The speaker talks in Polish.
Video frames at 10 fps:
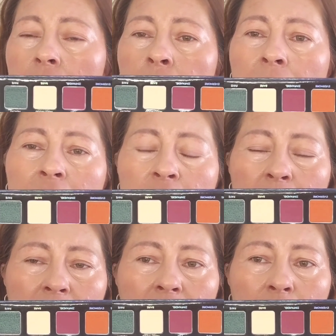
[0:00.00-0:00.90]
bardziej
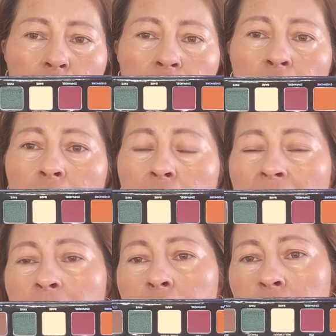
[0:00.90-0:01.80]
makijażów nude
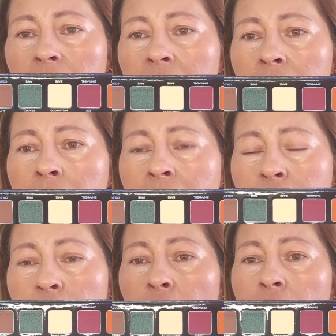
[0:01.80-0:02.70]
albo trochę
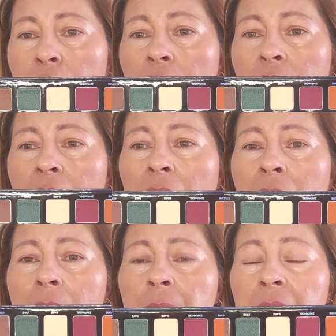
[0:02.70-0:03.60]
bardziej kolorowych,
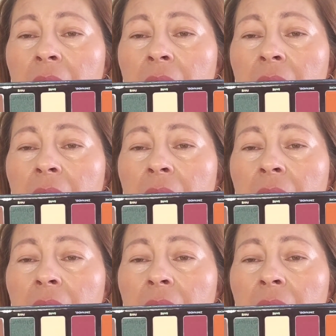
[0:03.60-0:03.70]
ale